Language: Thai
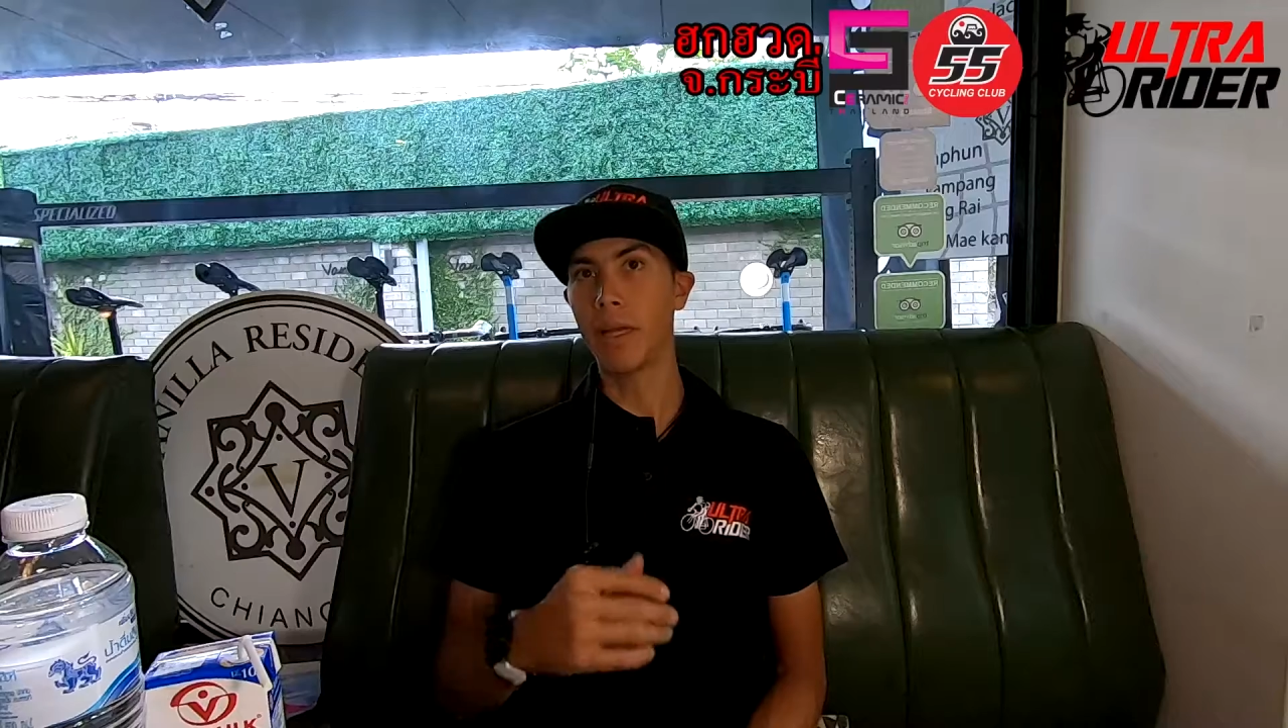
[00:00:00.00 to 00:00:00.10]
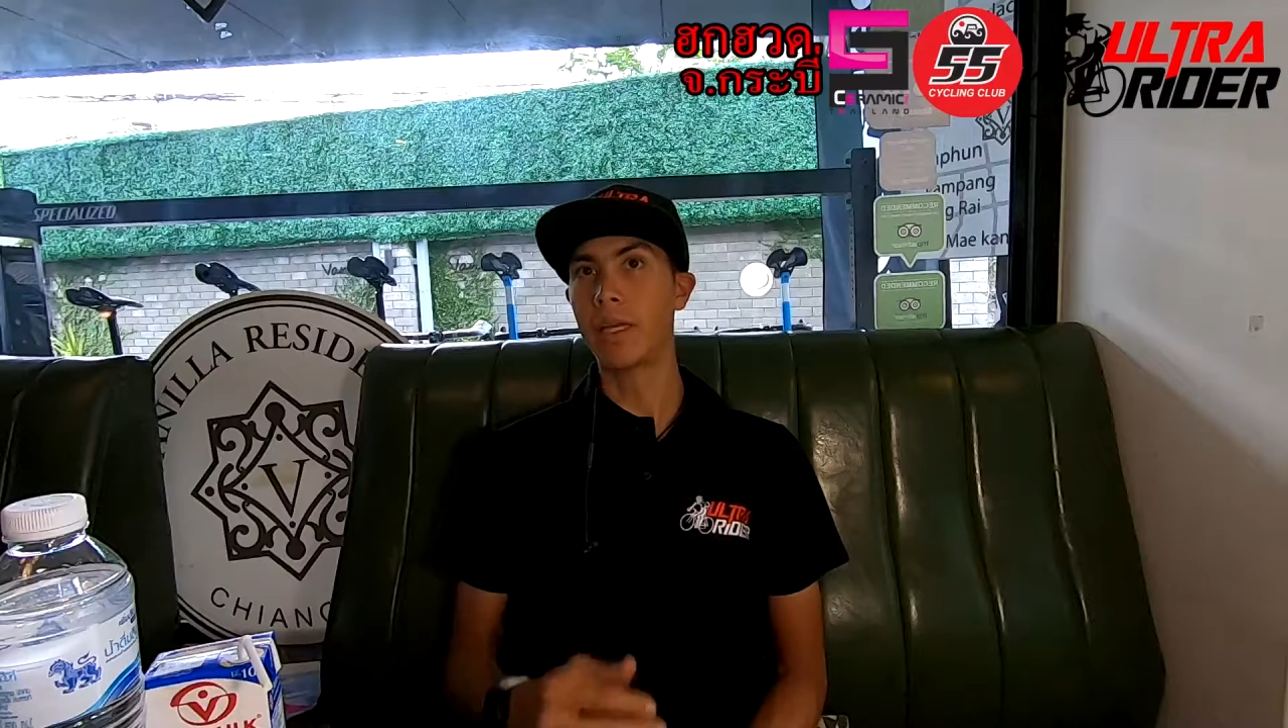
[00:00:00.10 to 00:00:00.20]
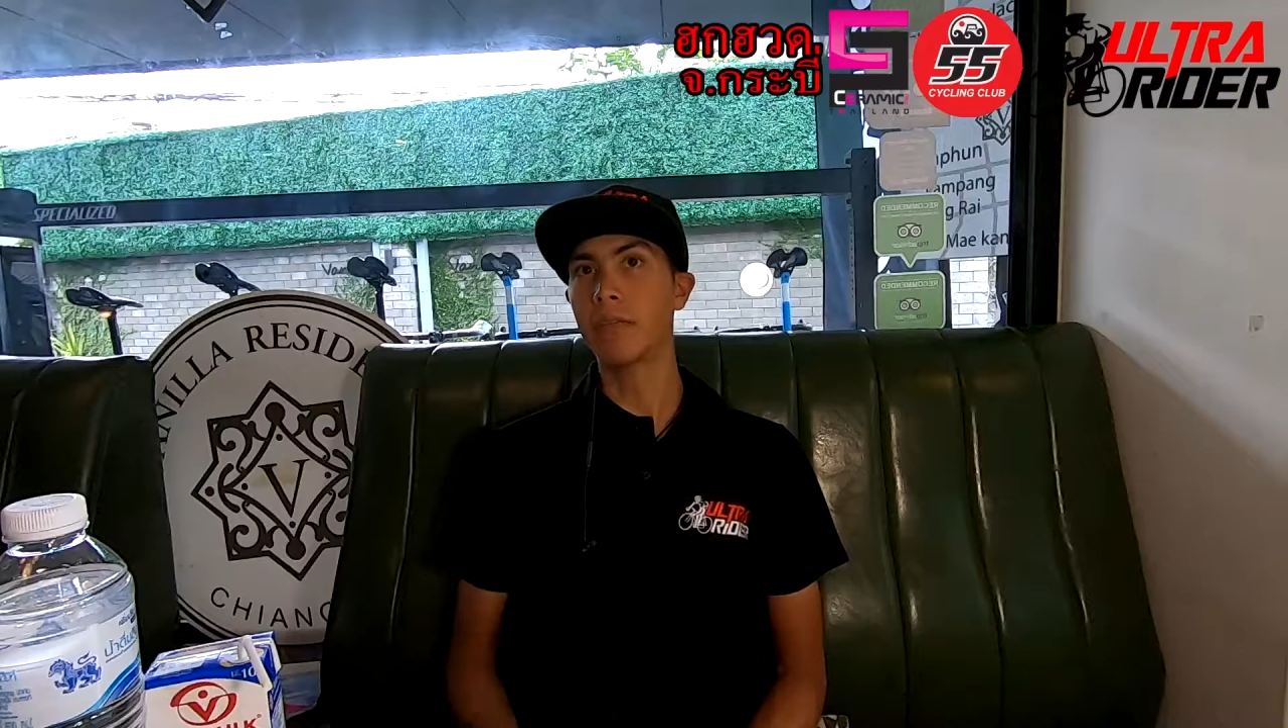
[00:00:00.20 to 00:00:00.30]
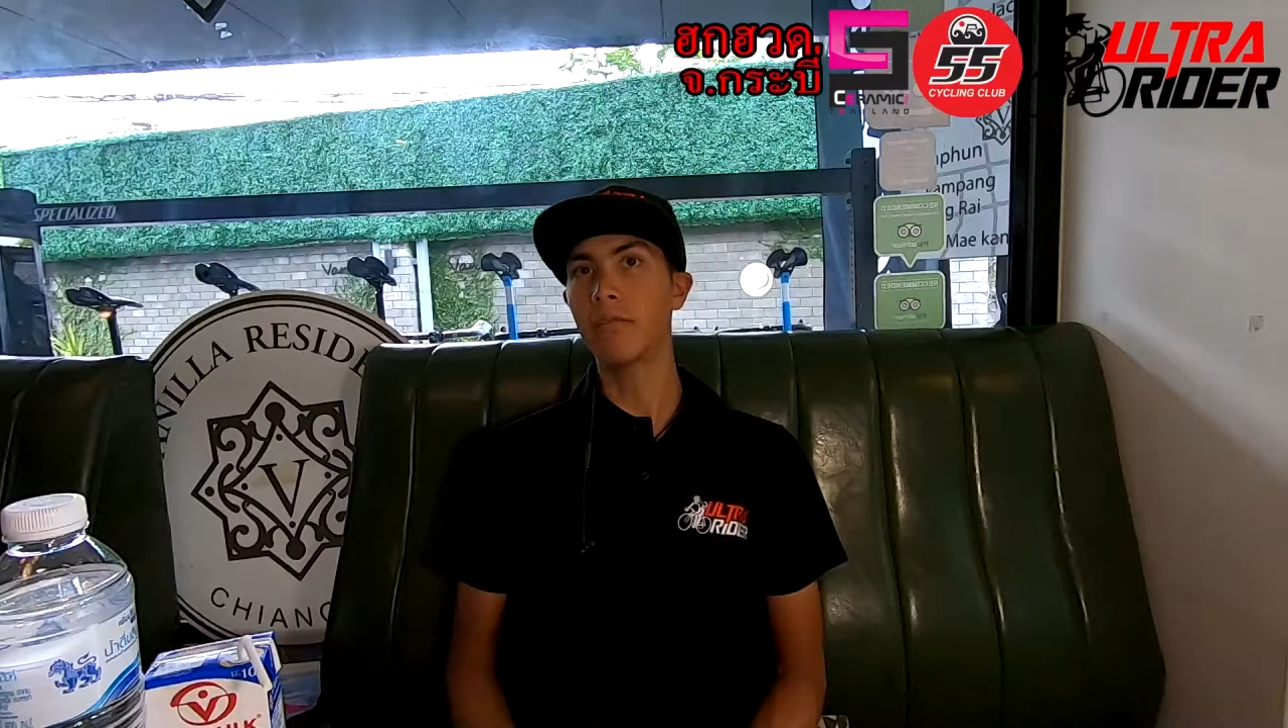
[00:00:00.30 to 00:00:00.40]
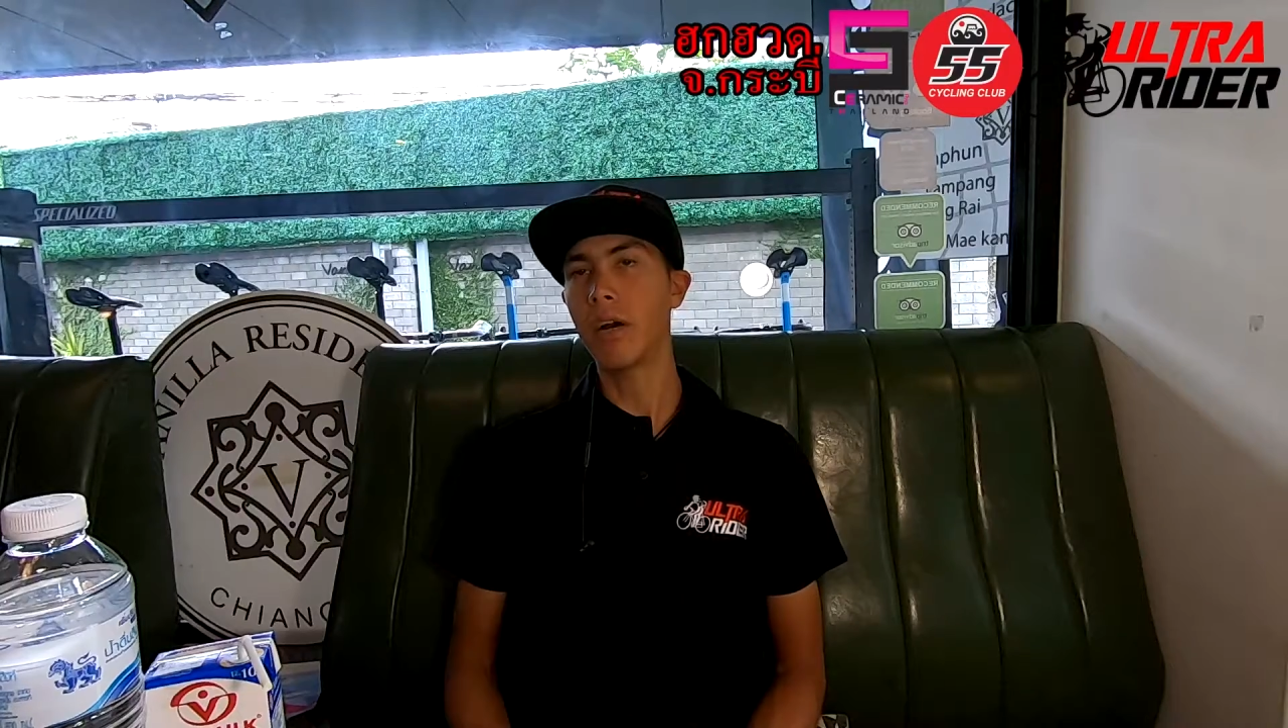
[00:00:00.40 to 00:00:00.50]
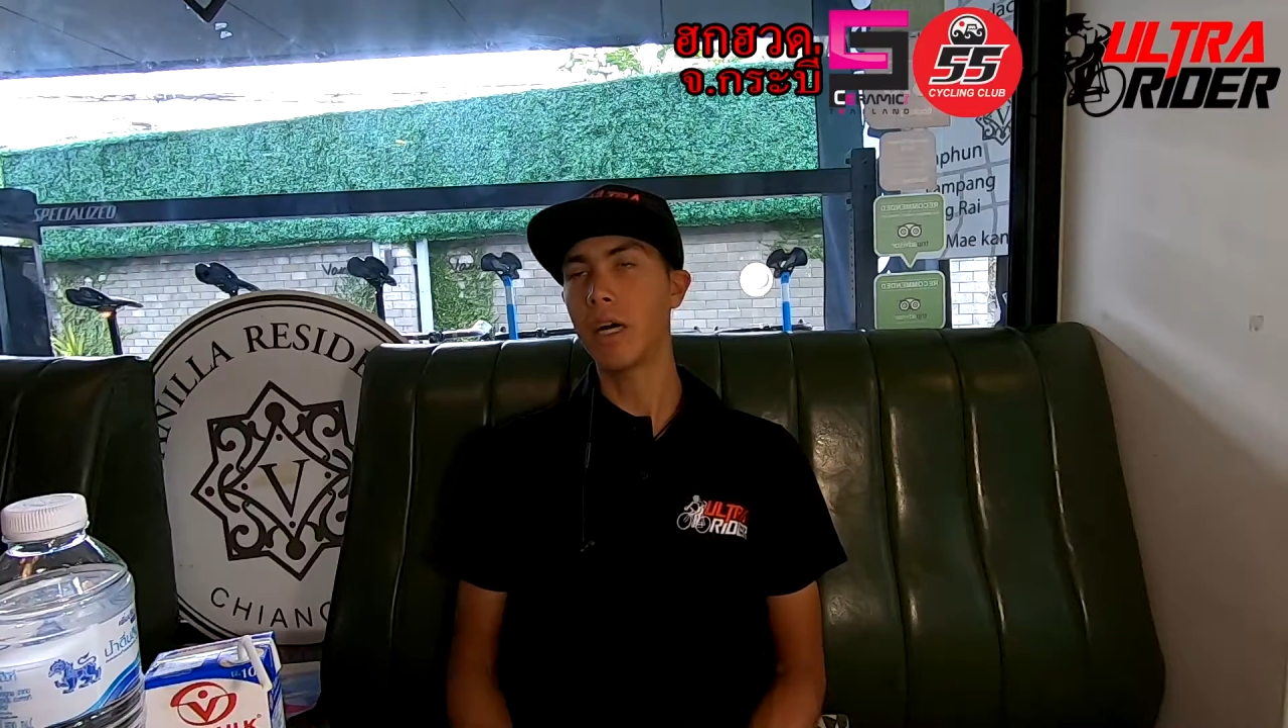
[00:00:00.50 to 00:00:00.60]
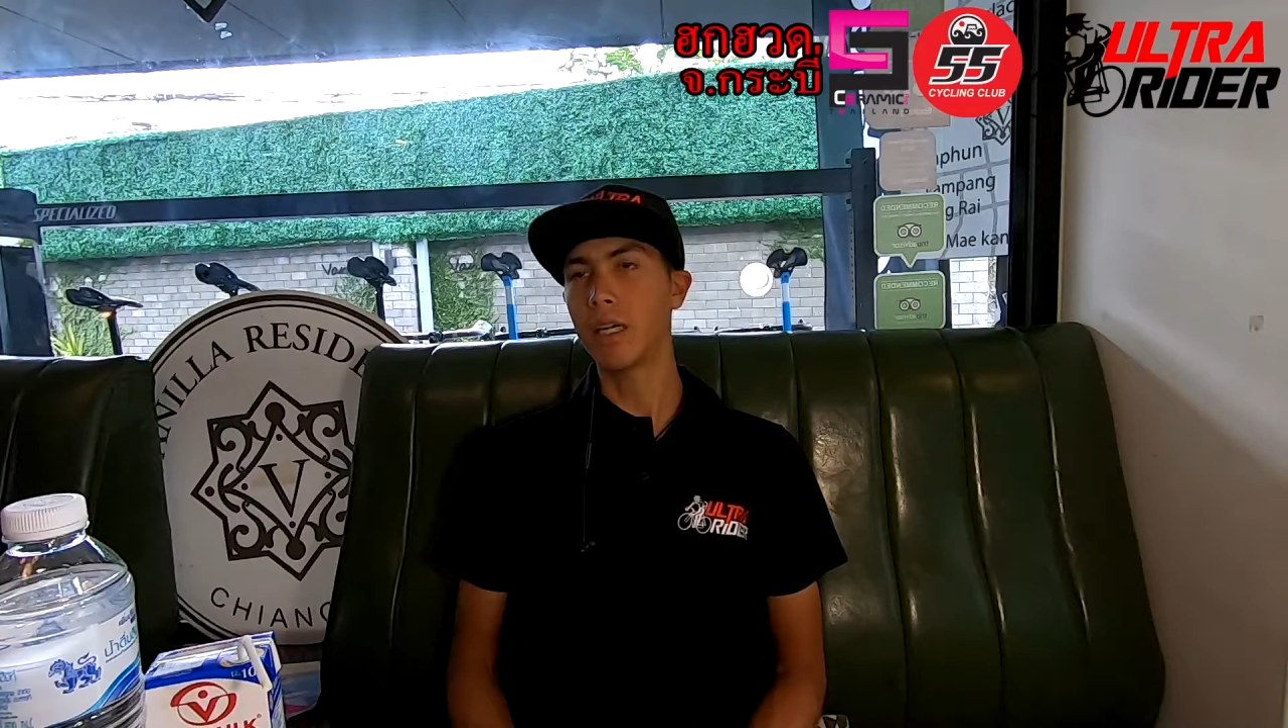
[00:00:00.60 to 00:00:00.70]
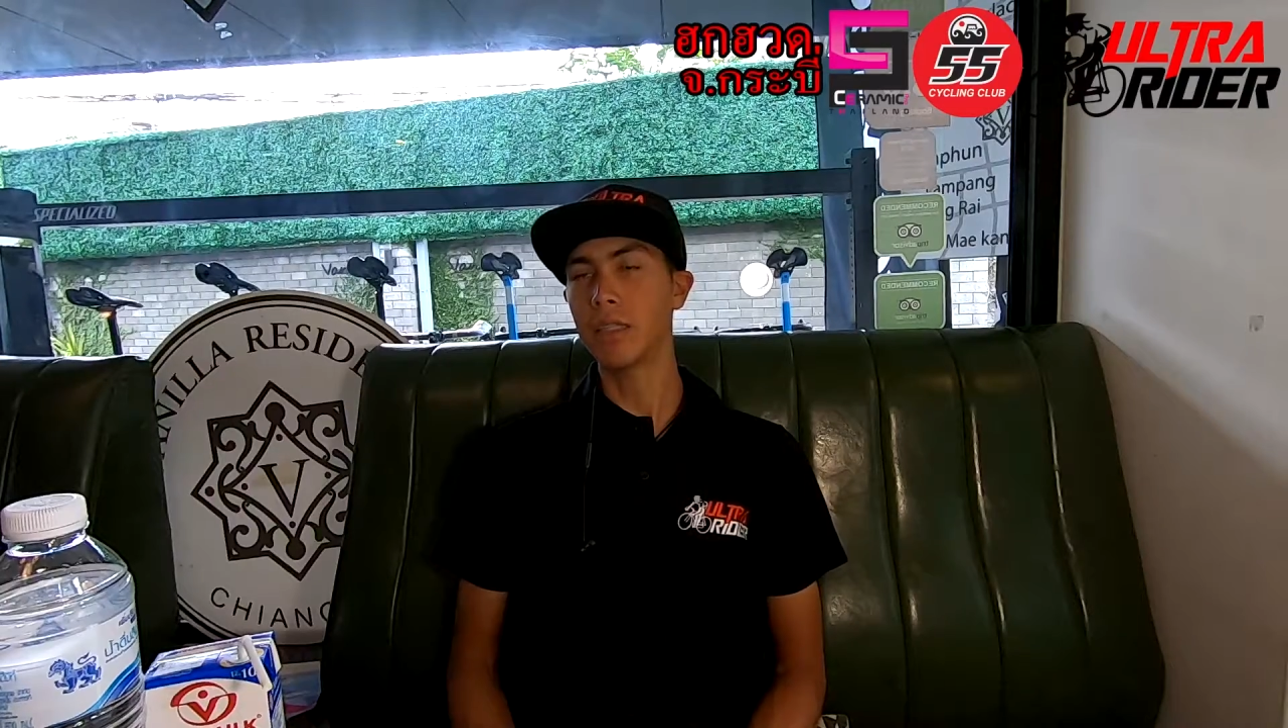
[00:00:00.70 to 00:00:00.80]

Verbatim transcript: ไปว่า